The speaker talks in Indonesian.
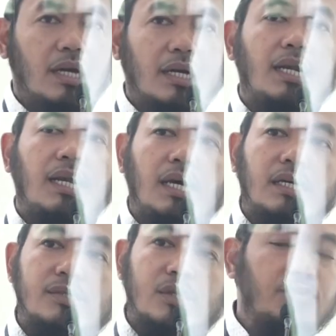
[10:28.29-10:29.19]

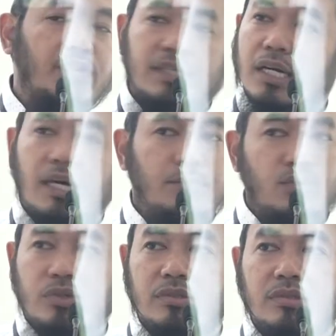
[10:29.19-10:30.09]
Kalla saufa
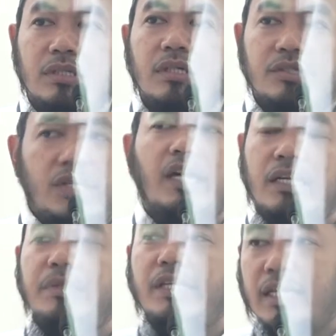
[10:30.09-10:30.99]
ta'lamun. Jangan
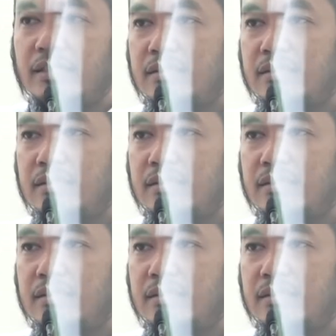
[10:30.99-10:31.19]
demikian.